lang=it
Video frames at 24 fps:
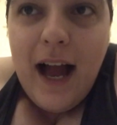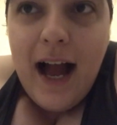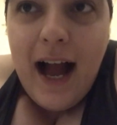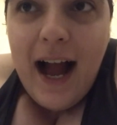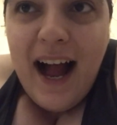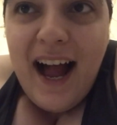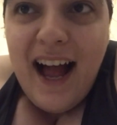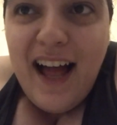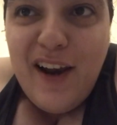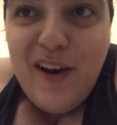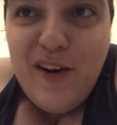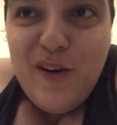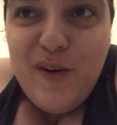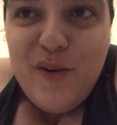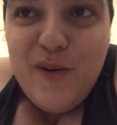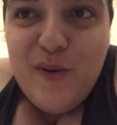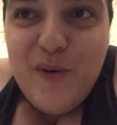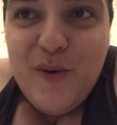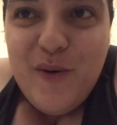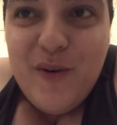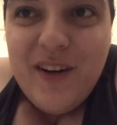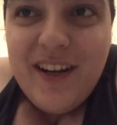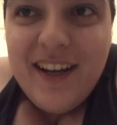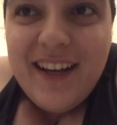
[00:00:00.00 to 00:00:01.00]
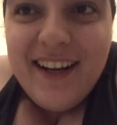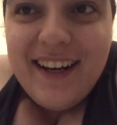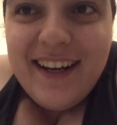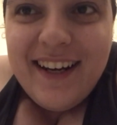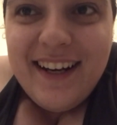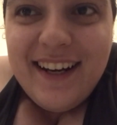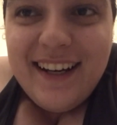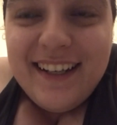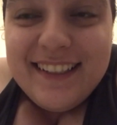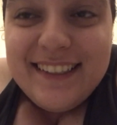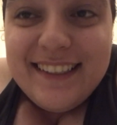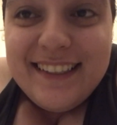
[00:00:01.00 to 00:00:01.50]
Allora
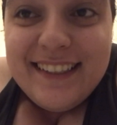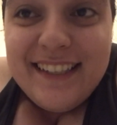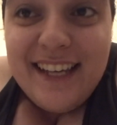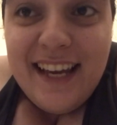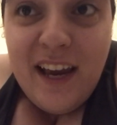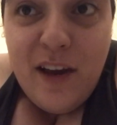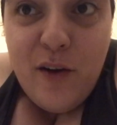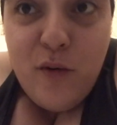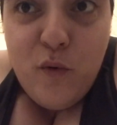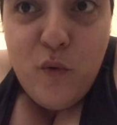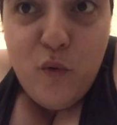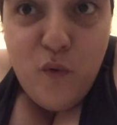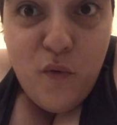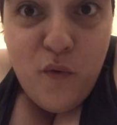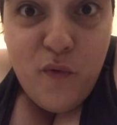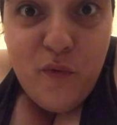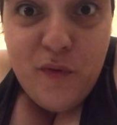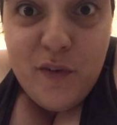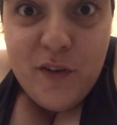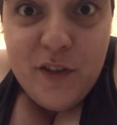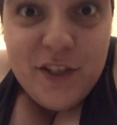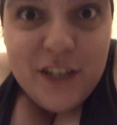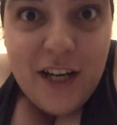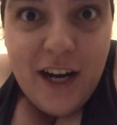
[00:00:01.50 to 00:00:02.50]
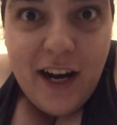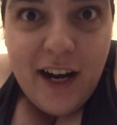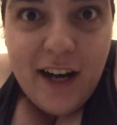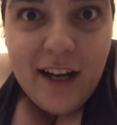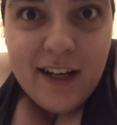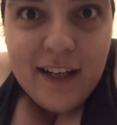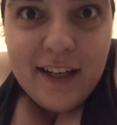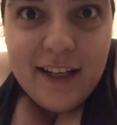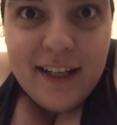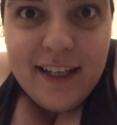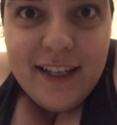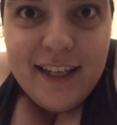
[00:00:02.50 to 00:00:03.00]
ragazzi è
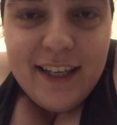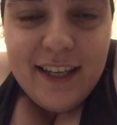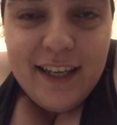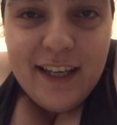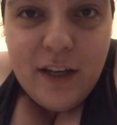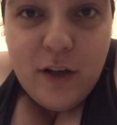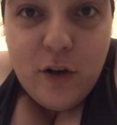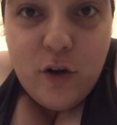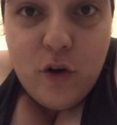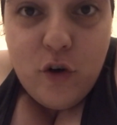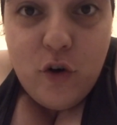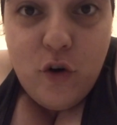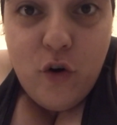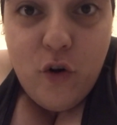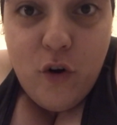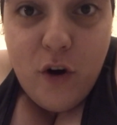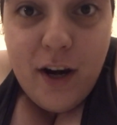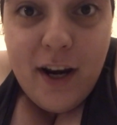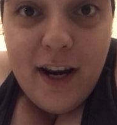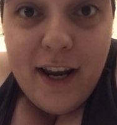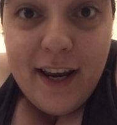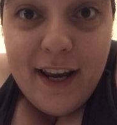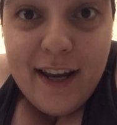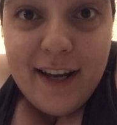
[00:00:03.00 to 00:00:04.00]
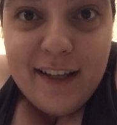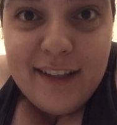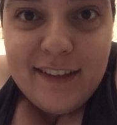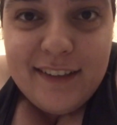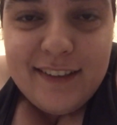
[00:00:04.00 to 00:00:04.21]
ufficiale che Correa